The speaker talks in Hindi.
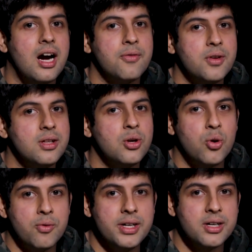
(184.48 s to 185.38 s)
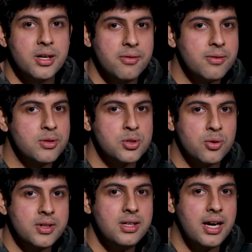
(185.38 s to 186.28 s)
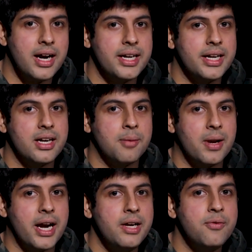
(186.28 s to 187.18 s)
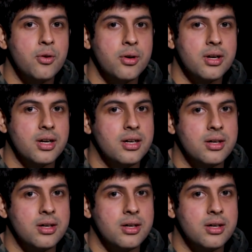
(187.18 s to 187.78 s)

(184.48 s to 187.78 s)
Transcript: आफ्टर द कोविड थर्ड वेव वॉज ओवर आई अप्लाइड फॉर